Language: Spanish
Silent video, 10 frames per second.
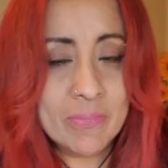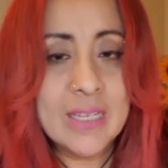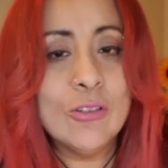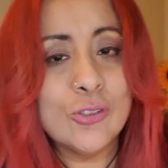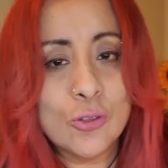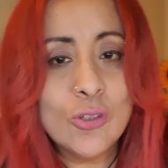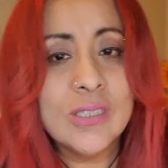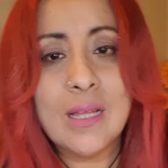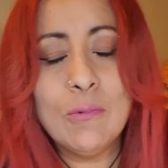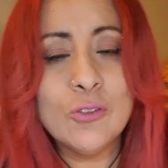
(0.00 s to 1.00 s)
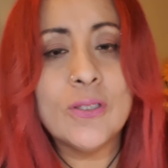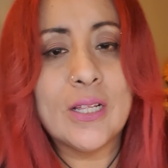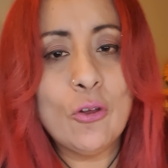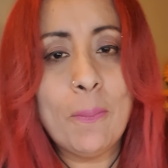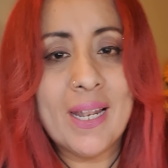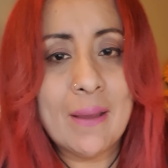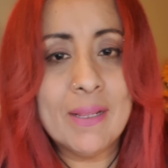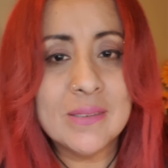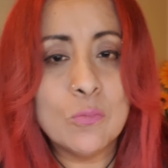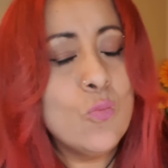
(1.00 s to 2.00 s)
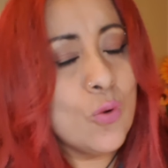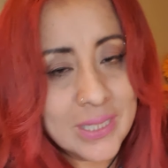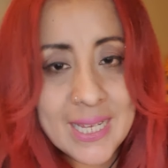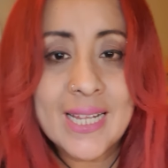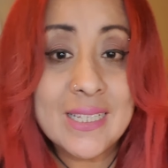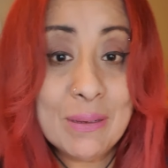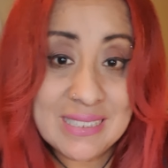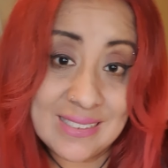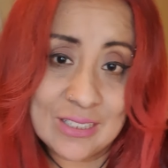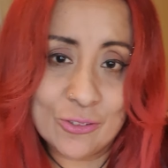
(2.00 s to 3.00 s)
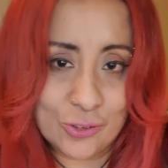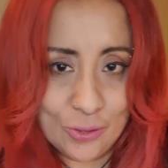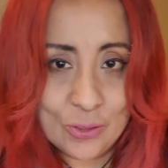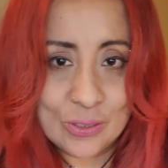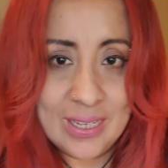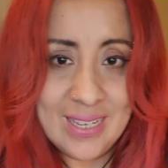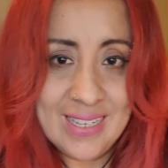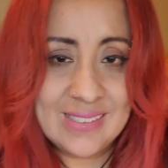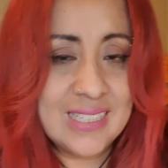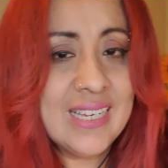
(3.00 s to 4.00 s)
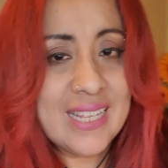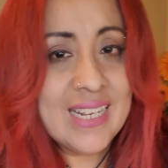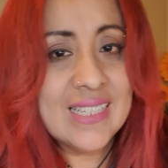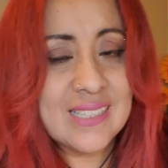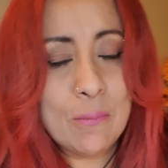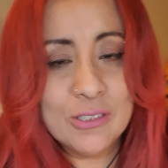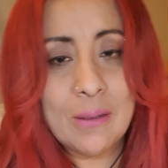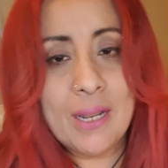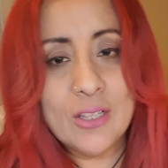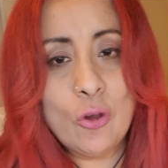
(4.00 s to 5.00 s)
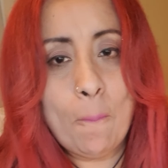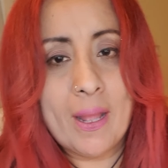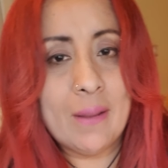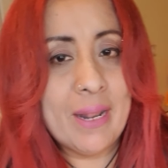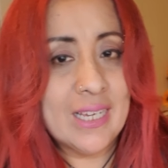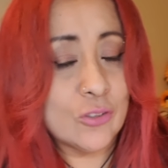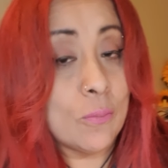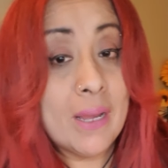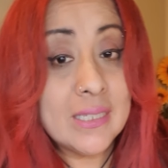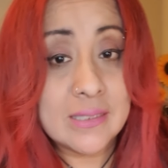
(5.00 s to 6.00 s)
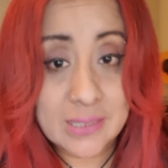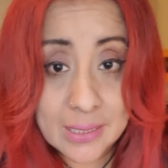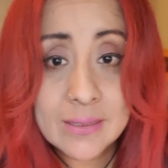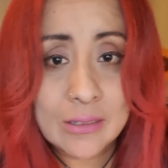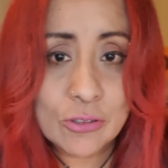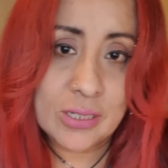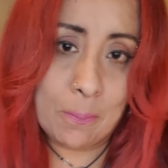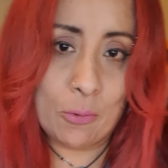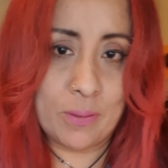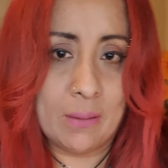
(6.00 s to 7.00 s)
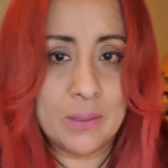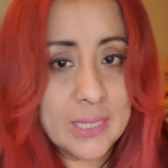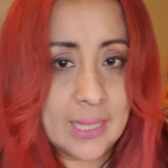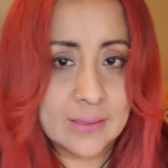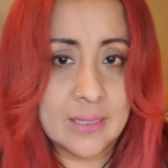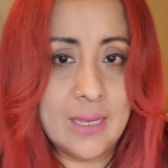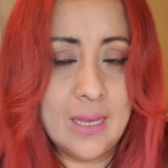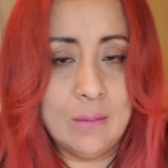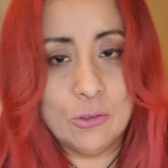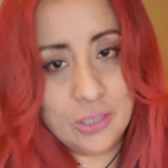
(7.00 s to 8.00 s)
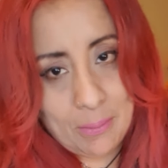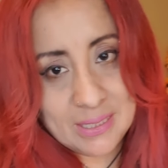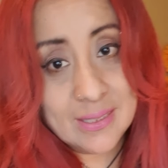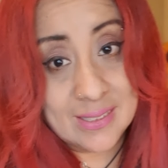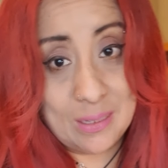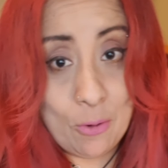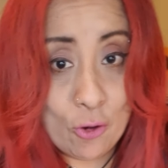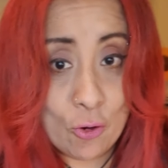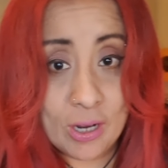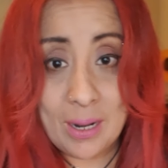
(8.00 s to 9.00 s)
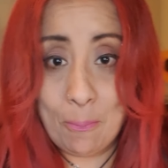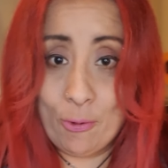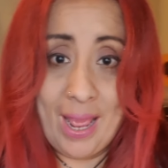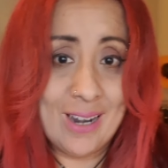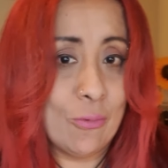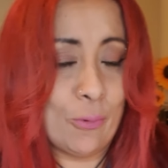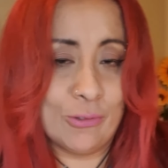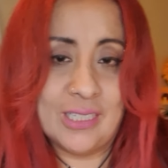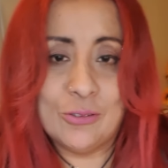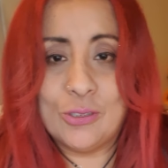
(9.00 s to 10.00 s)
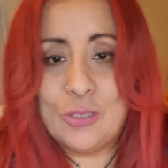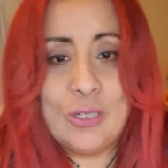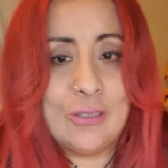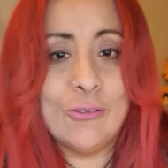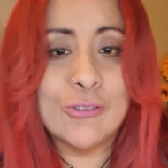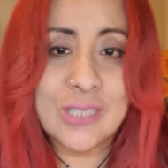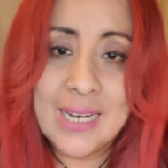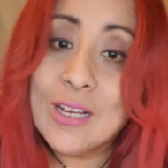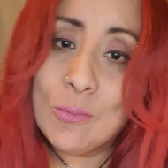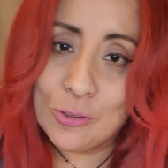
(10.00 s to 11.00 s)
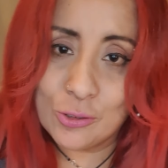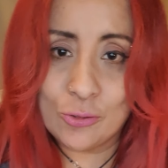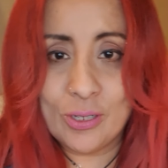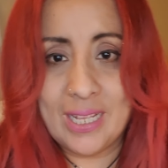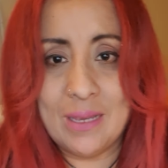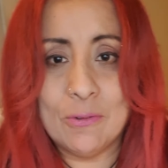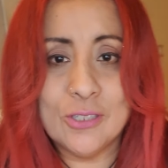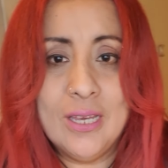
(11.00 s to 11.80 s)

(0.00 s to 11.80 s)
y nosotros estamos soltando palabras muy negativas hacia nosotros. Sin querer estamos hablando palabras que son maldicientes a nuestras propias vidas. Muchas veces hacemos cólera por algo, por una situación que no nos sale como nosotros queremos